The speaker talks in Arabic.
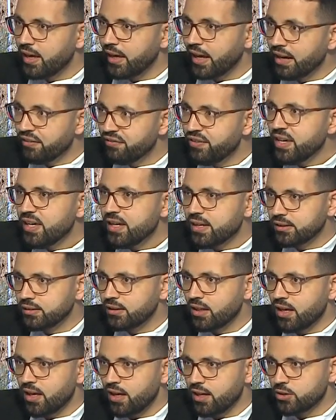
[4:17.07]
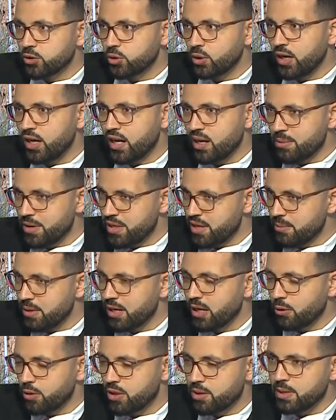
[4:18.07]
خلفية الصلح عام
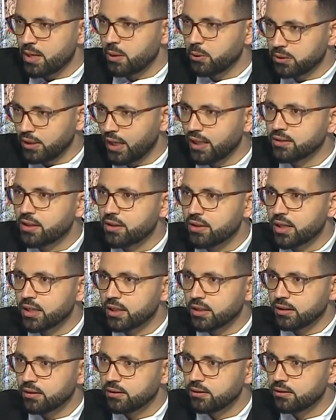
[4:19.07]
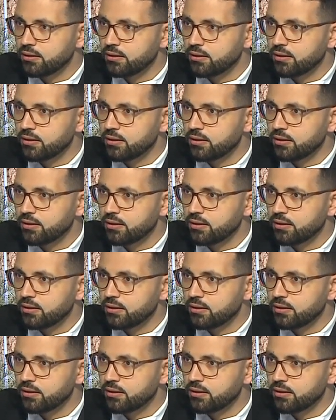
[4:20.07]
88 لو نتحدث عنها